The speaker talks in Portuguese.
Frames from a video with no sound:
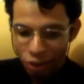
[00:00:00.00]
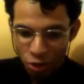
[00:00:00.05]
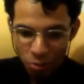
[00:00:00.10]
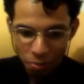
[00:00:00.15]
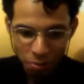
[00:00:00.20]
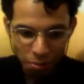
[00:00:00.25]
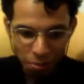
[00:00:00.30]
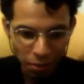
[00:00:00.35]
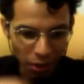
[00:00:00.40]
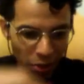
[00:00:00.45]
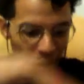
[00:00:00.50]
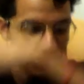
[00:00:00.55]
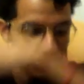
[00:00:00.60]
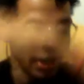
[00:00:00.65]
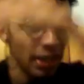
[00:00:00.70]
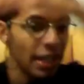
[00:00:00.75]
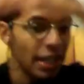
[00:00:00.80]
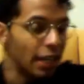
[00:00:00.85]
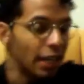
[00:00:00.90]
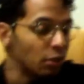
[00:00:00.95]
de
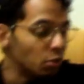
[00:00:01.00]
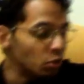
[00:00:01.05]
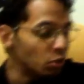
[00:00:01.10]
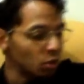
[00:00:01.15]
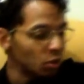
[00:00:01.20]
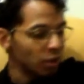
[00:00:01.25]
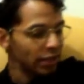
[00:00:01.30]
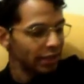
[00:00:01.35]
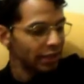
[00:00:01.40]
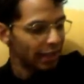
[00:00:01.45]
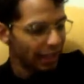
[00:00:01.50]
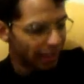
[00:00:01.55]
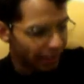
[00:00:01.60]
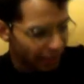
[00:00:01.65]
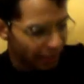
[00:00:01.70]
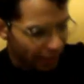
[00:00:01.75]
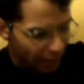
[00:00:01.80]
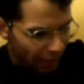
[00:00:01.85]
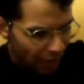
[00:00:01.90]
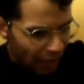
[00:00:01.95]

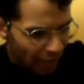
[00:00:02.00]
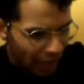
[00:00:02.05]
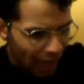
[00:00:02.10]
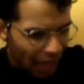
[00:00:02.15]
1580